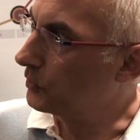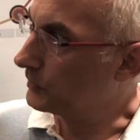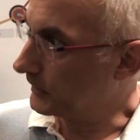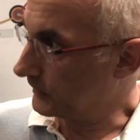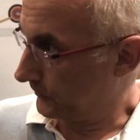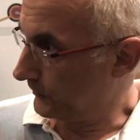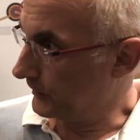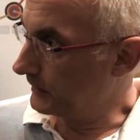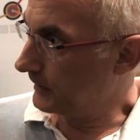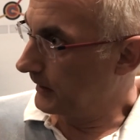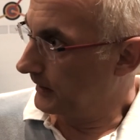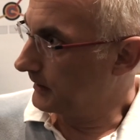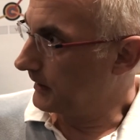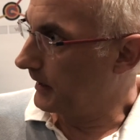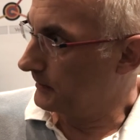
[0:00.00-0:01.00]
Oder ich finde
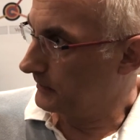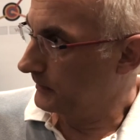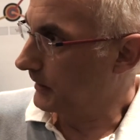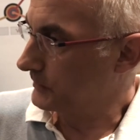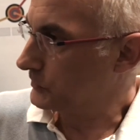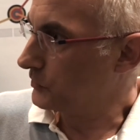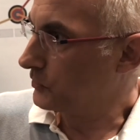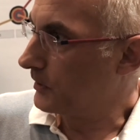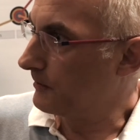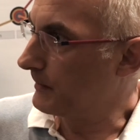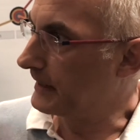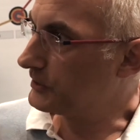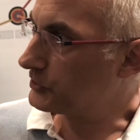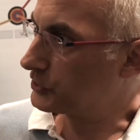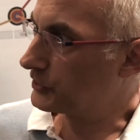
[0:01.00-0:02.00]
ein, ein, als junger
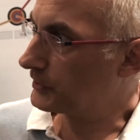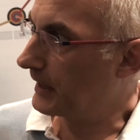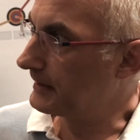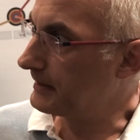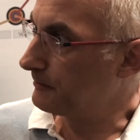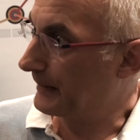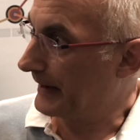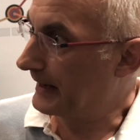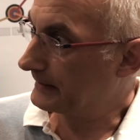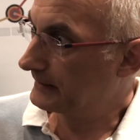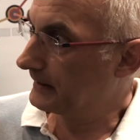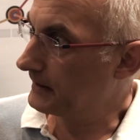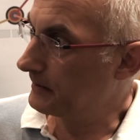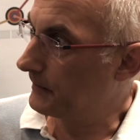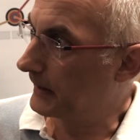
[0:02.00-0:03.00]
Mensch einen
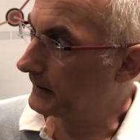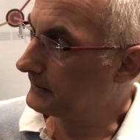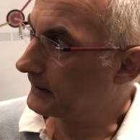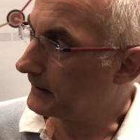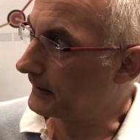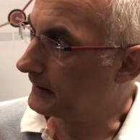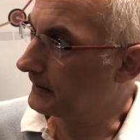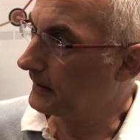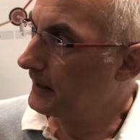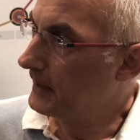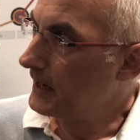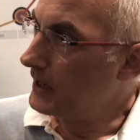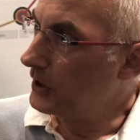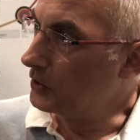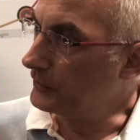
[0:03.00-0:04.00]
Partner, eine Partnerin
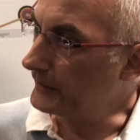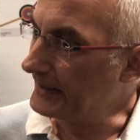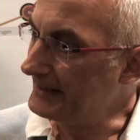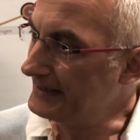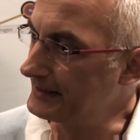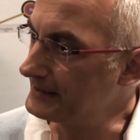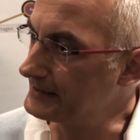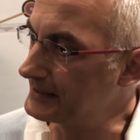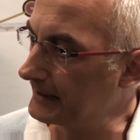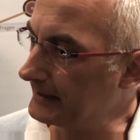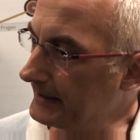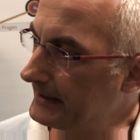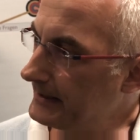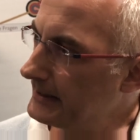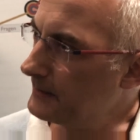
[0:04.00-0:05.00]
und in dieser
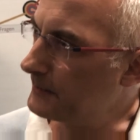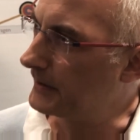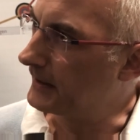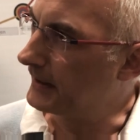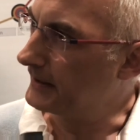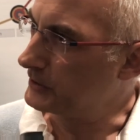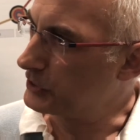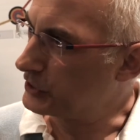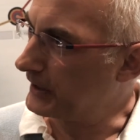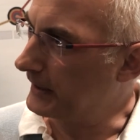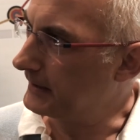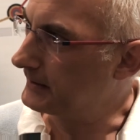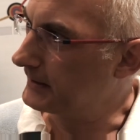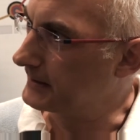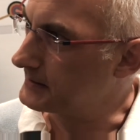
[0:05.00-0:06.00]
Liebe
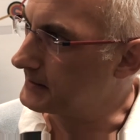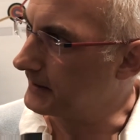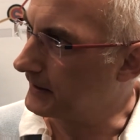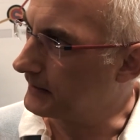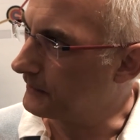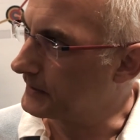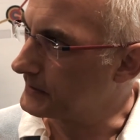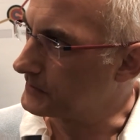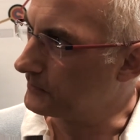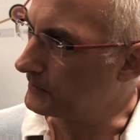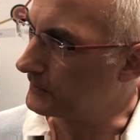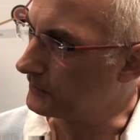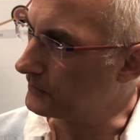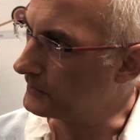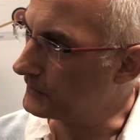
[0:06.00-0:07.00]
entsteht jetzt etwas.
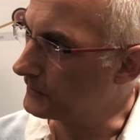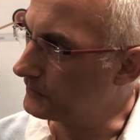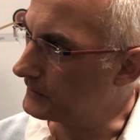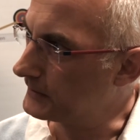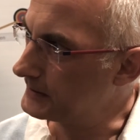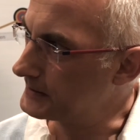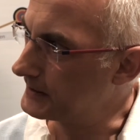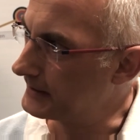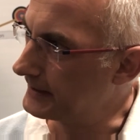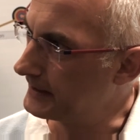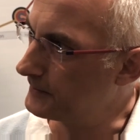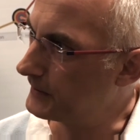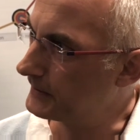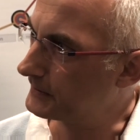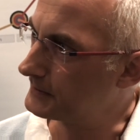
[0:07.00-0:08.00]
Und, und, und diese
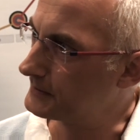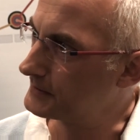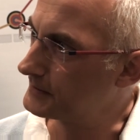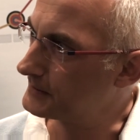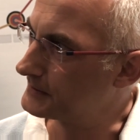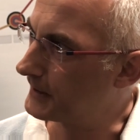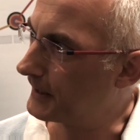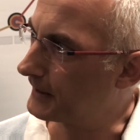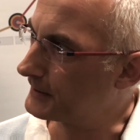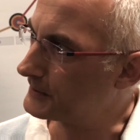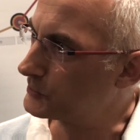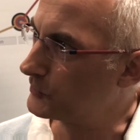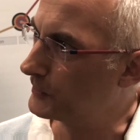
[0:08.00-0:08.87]
Liebenden sagen